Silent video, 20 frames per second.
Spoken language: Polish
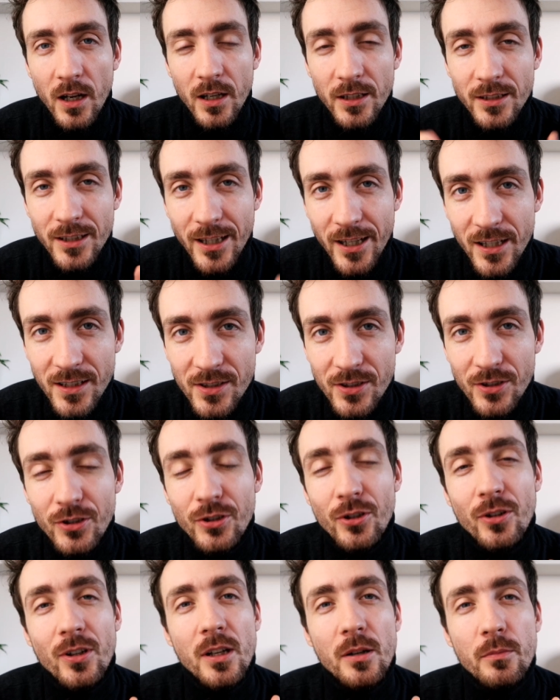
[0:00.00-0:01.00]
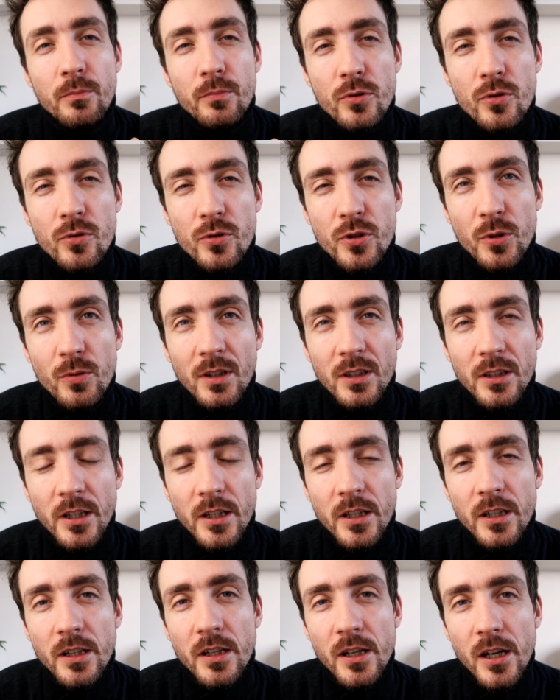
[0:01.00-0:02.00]
ale teraz Jola porzuciła
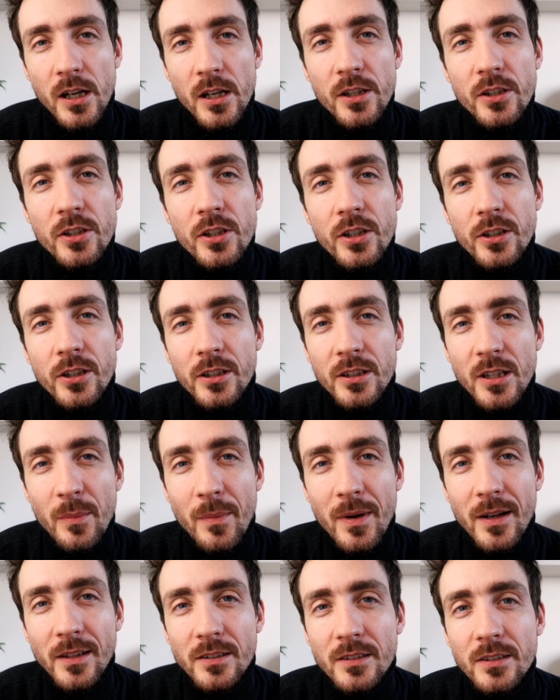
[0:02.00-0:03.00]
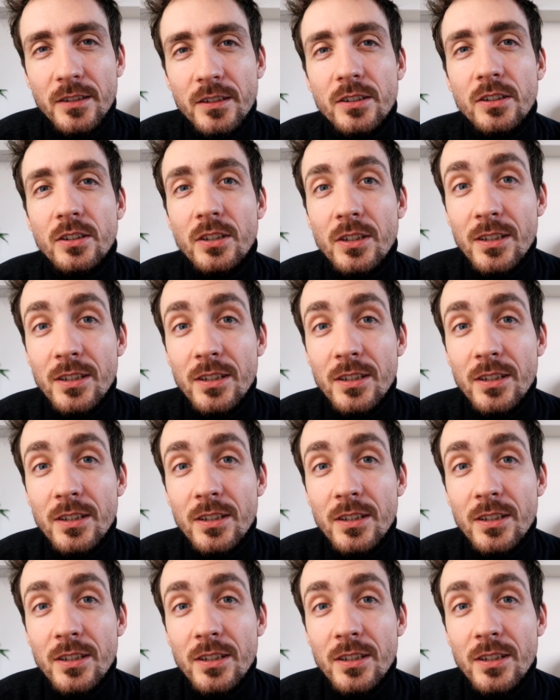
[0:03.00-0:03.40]
te religijne tematy